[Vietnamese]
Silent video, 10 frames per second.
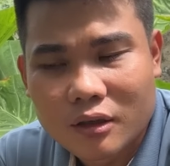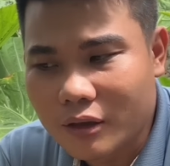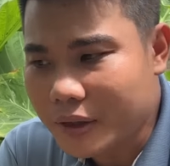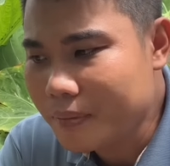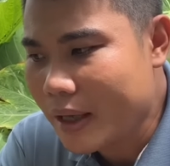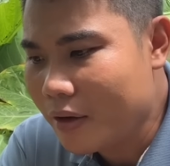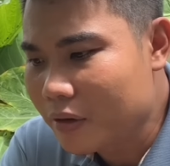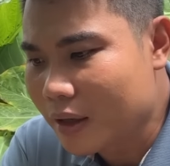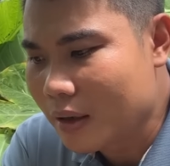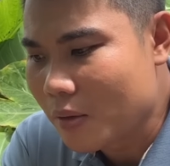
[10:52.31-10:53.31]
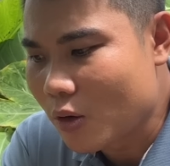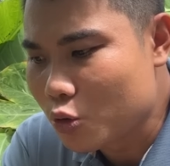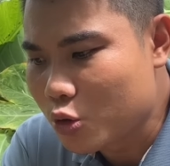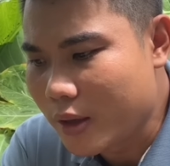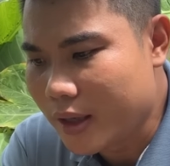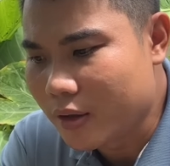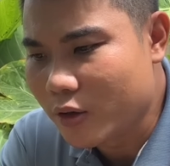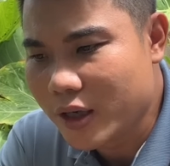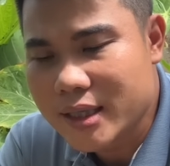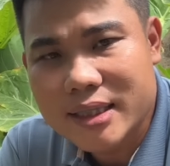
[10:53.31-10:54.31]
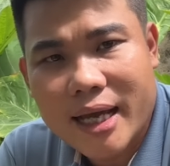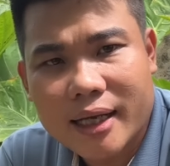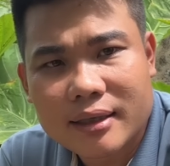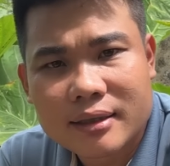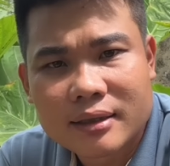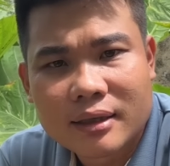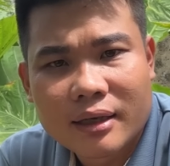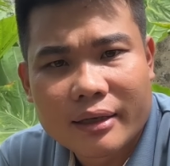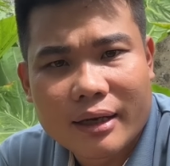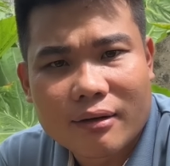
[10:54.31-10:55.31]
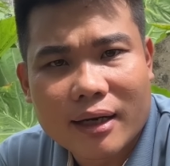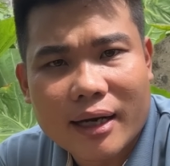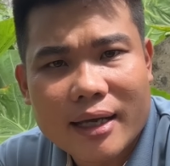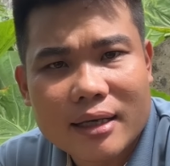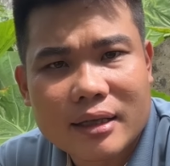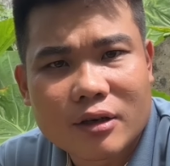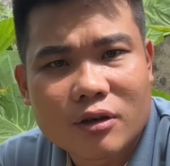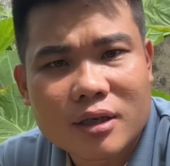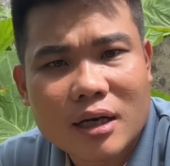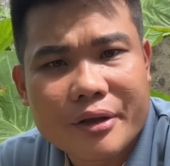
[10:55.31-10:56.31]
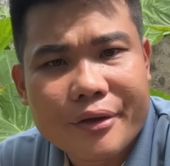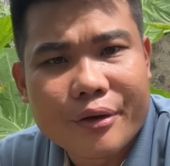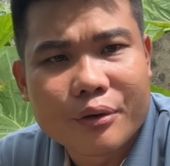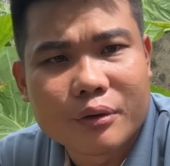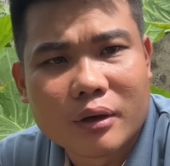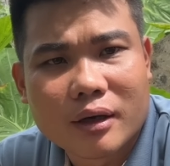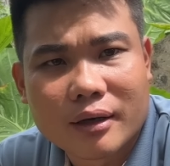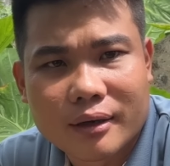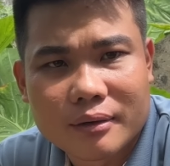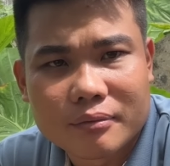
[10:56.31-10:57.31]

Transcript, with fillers: rồi tiếp theo lại là một câu chuyện của anh sang dạo gần đây á, thì có rất là nhiều à,